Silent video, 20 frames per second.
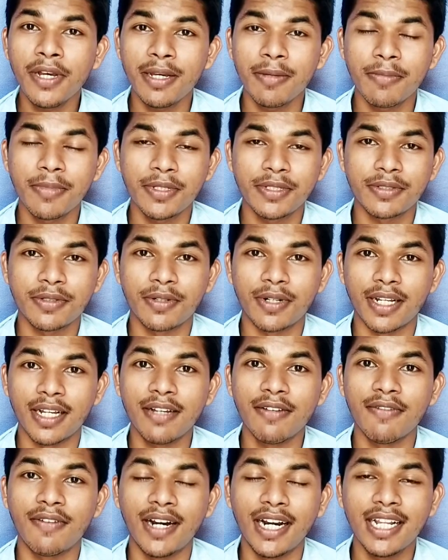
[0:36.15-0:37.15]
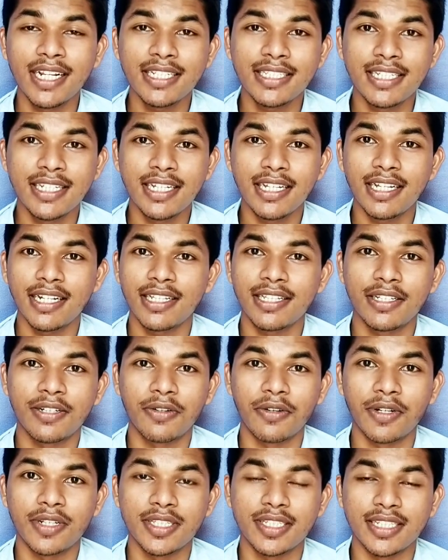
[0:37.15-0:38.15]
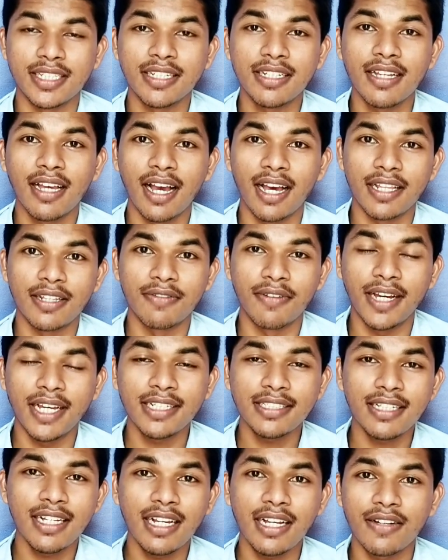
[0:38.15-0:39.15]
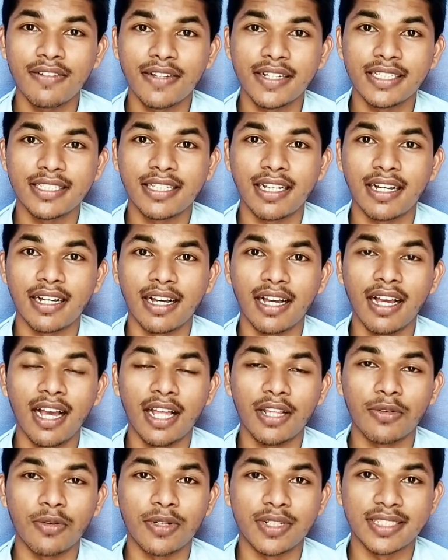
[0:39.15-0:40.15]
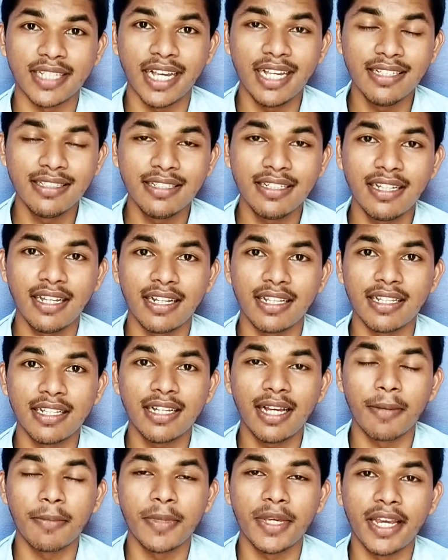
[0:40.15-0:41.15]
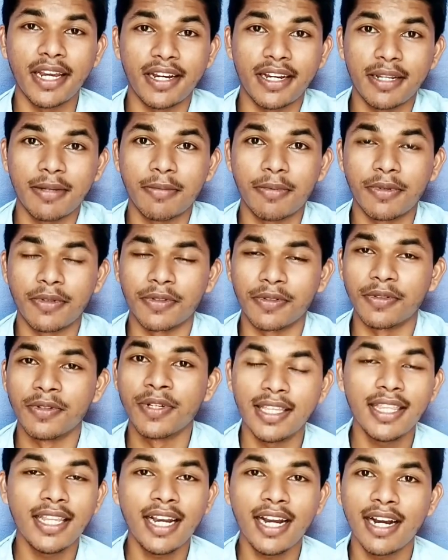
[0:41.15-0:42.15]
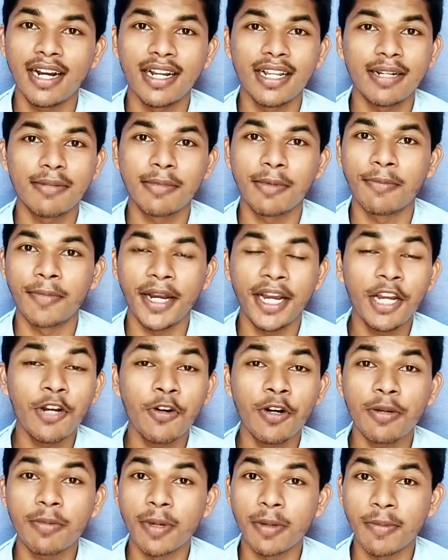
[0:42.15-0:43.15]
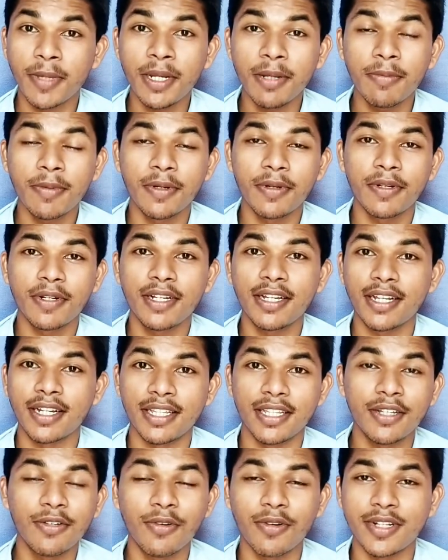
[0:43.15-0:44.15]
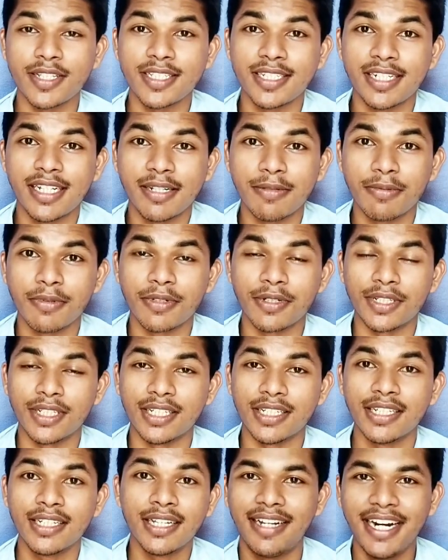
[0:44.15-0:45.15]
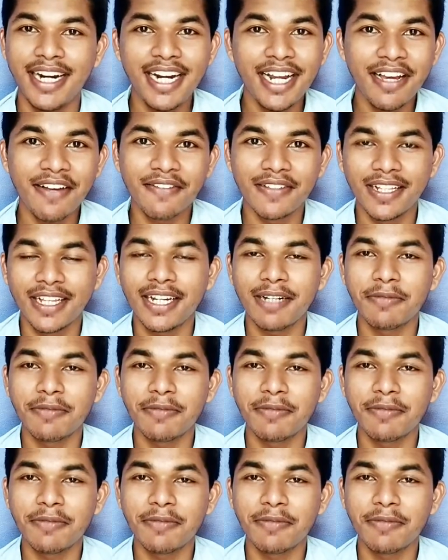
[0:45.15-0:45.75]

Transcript: கேம்பஸோட வளர்ச்சிங்கிறது குறைஞ்சி அது வயசாக வயசாக அதோட சைஸுங்கிறது கம்மியாயிட்டே போகும் இதனால நம்ம பிரெயினோட மெமரி பவருங்கிறது குறைஞ்சிட்டே போகுது ரெண்டாவதா